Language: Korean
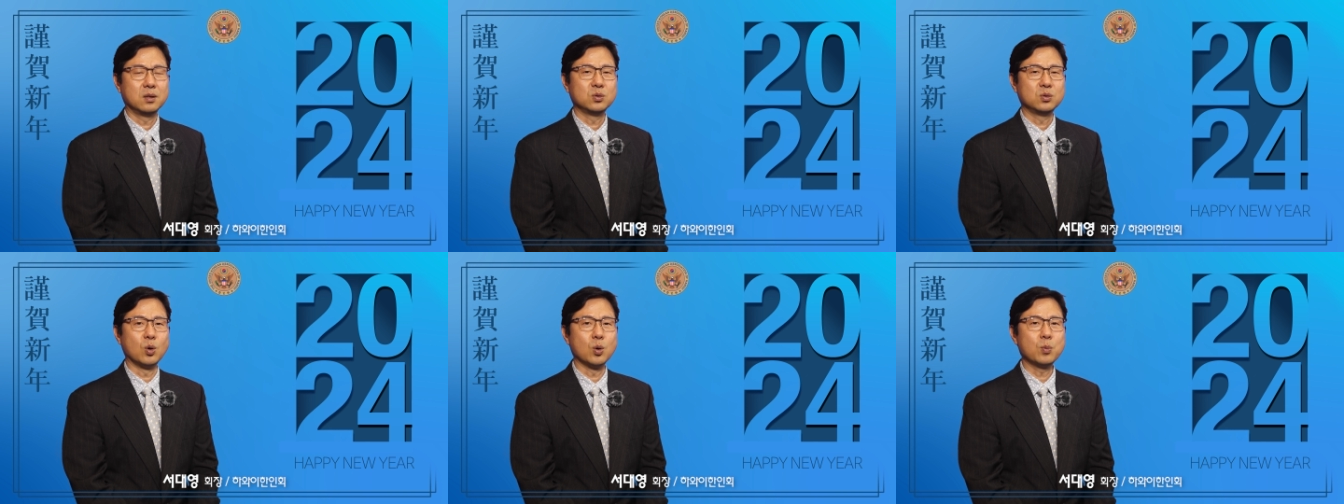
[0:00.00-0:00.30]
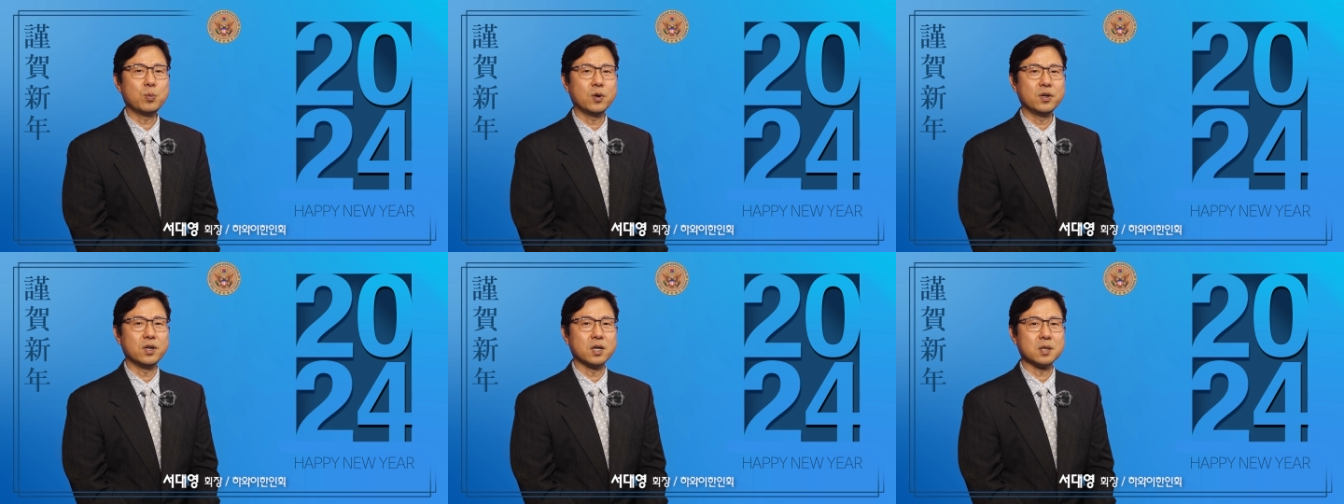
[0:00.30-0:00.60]

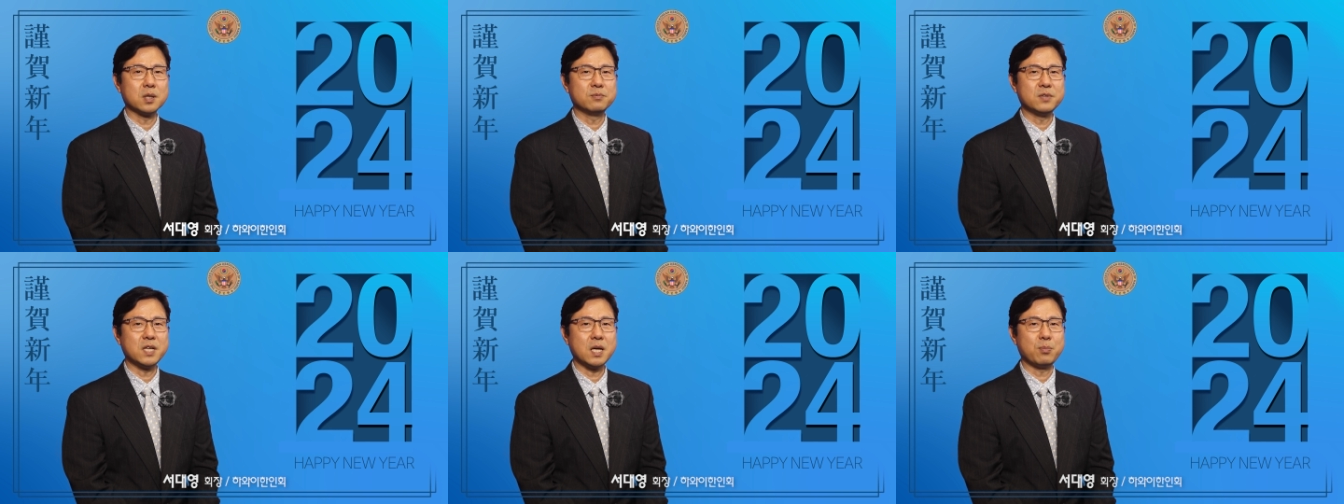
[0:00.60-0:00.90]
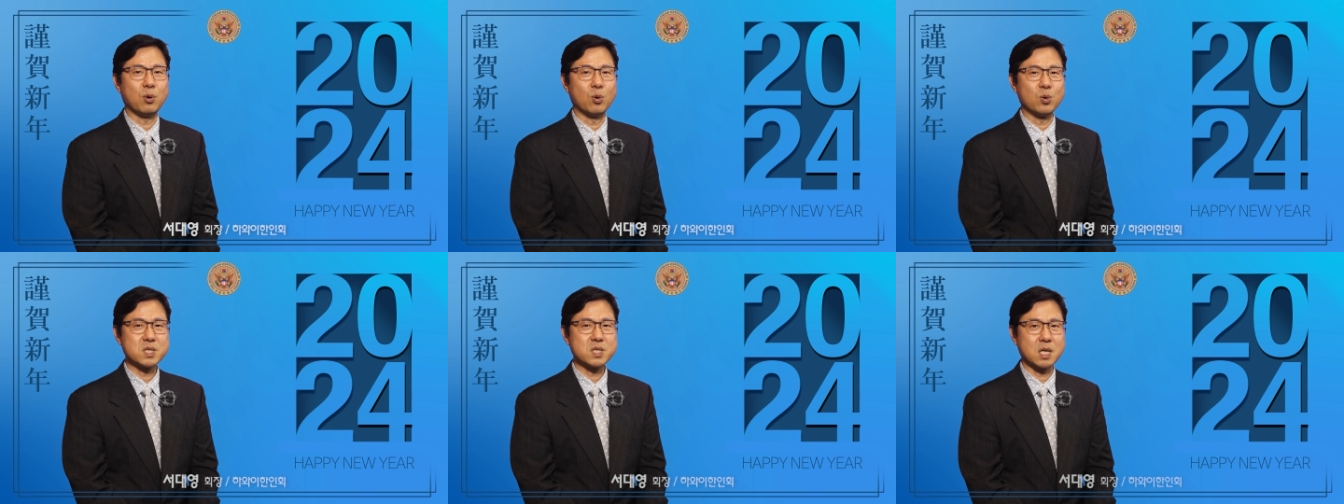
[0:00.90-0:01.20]
동포
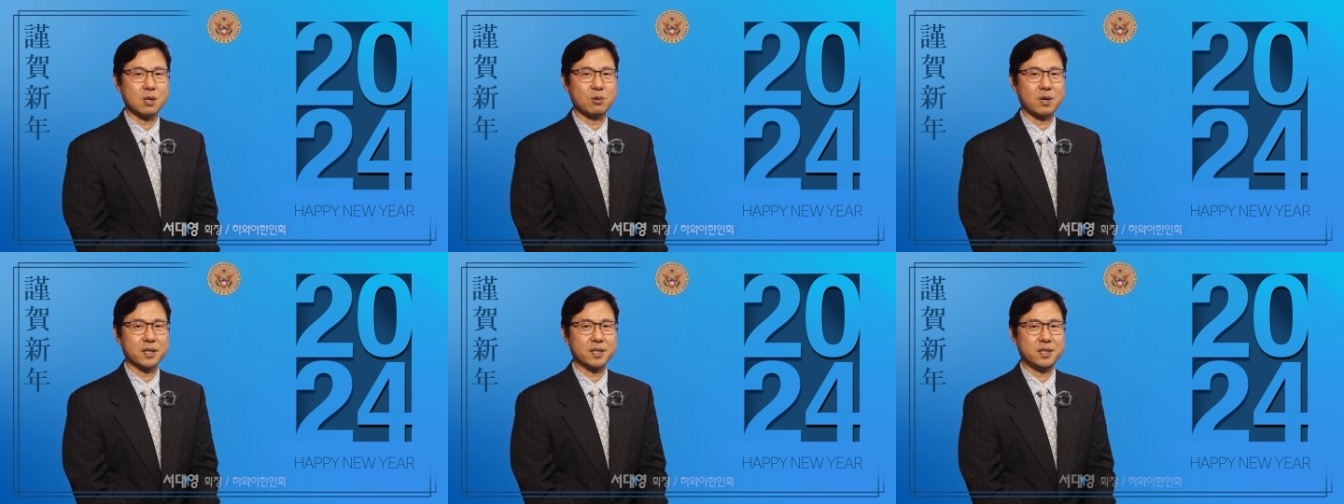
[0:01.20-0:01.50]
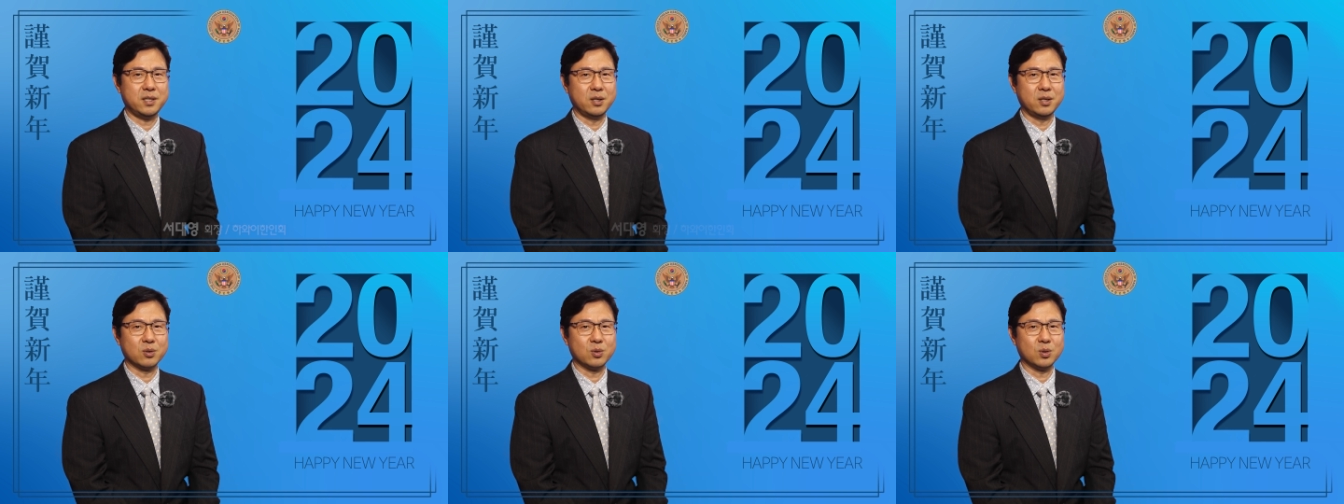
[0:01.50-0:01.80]
여러분의 봉사와
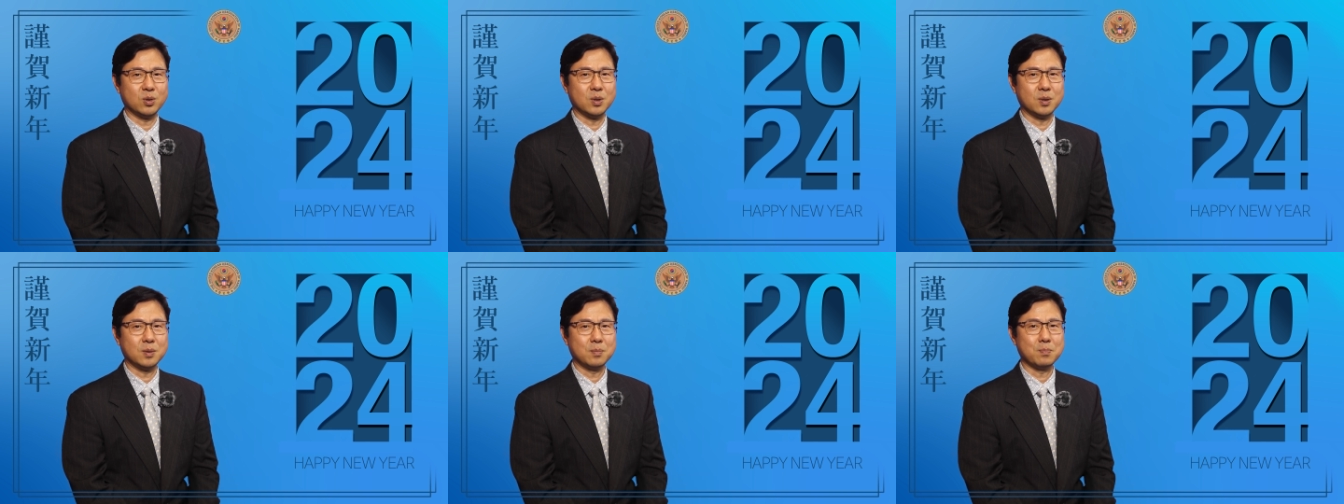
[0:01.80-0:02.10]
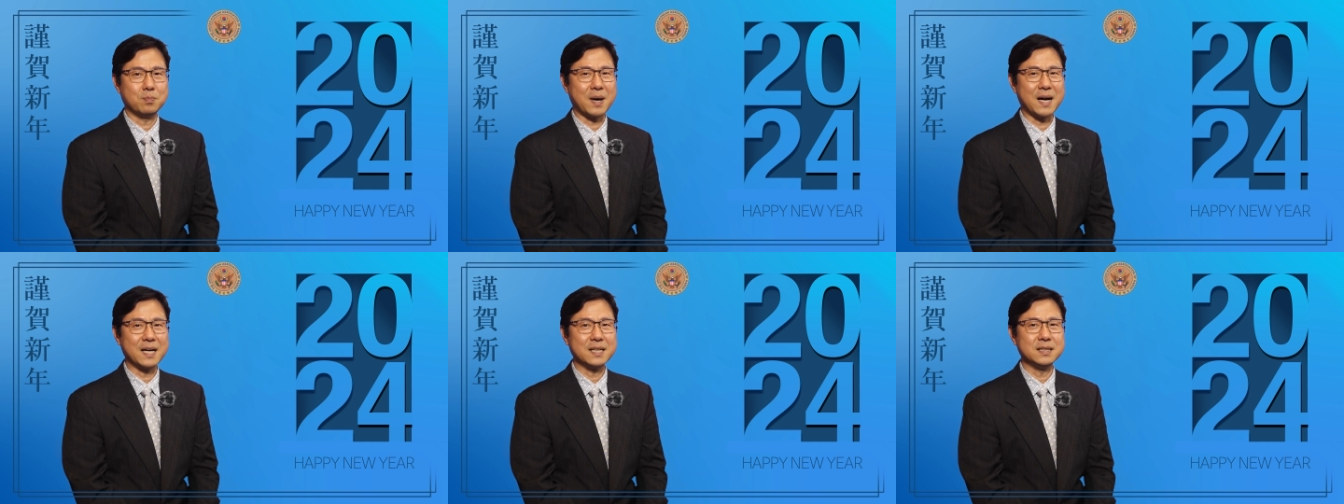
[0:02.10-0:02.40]
기여로
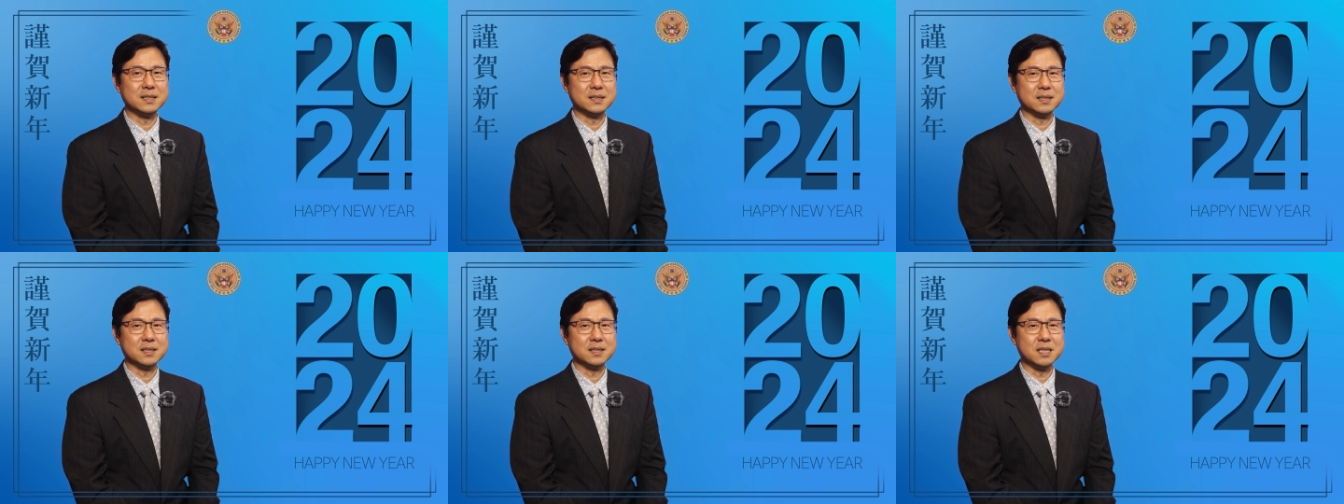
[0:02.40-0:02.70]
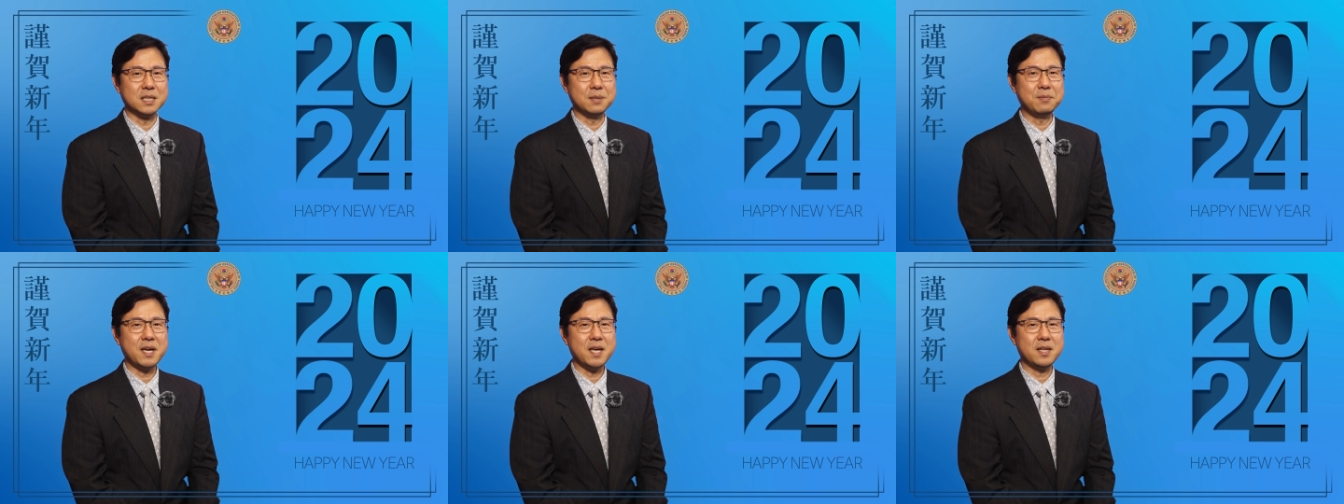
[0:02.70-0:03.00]
많은
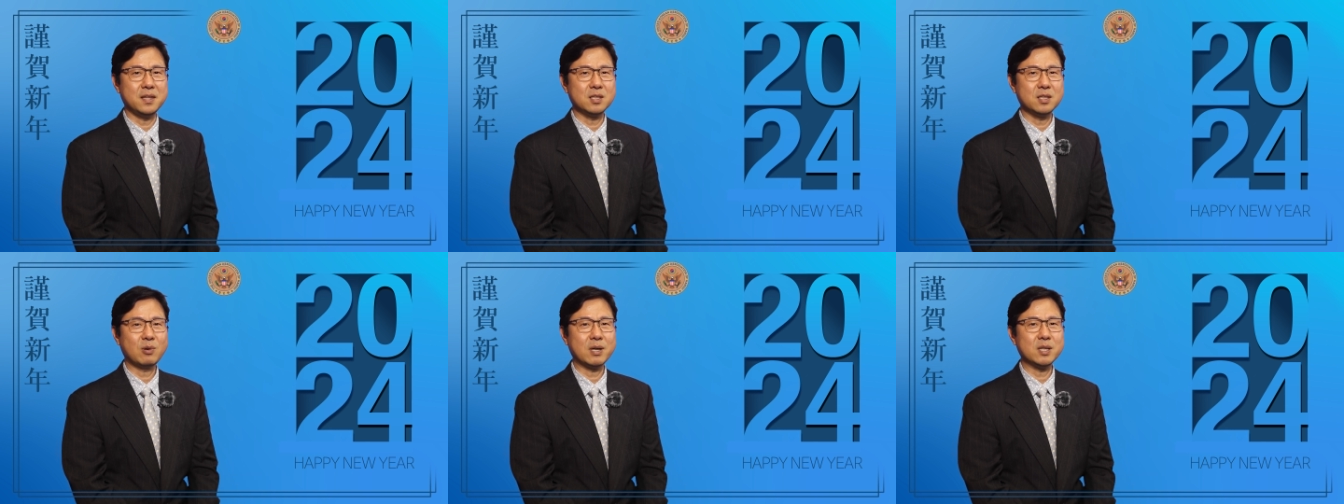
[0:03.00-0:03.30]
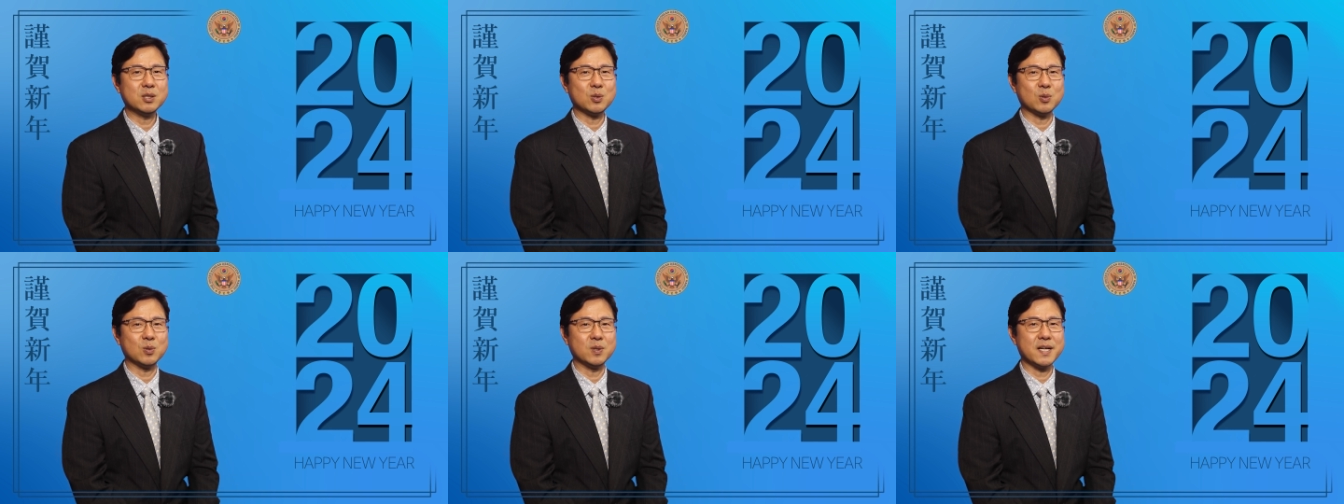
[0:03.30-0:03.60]
의미 있는
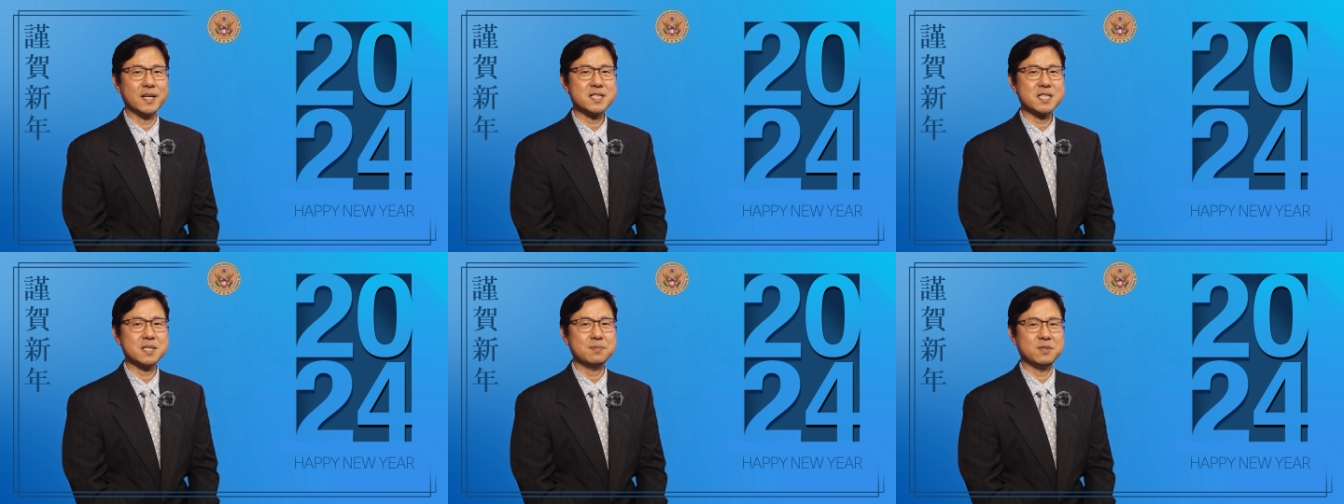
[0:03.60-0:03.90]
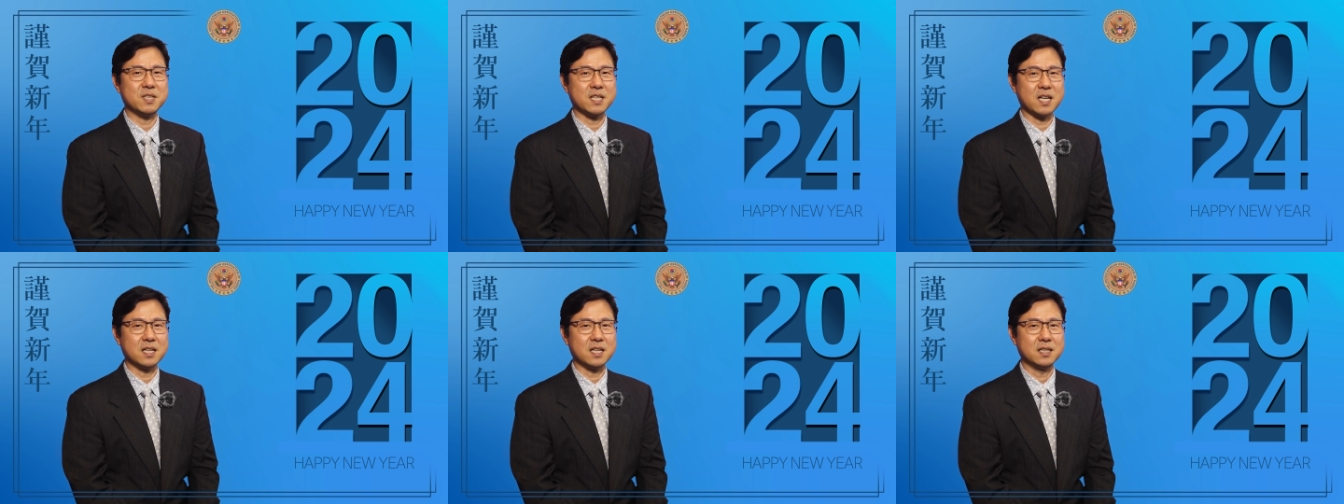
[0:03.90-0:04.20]
활동을
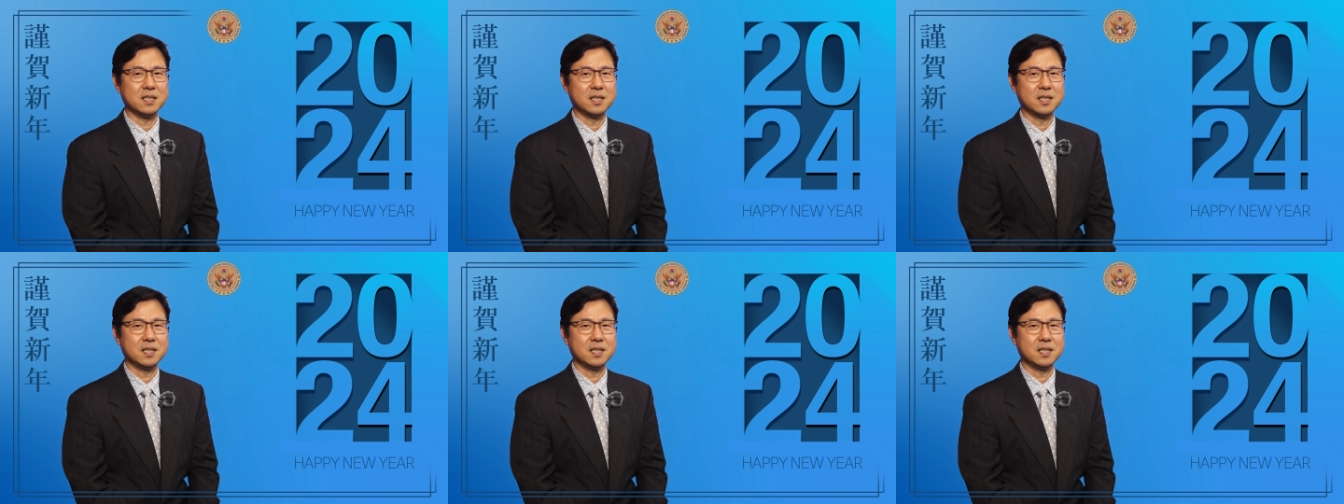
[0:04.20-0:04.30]
했습니다.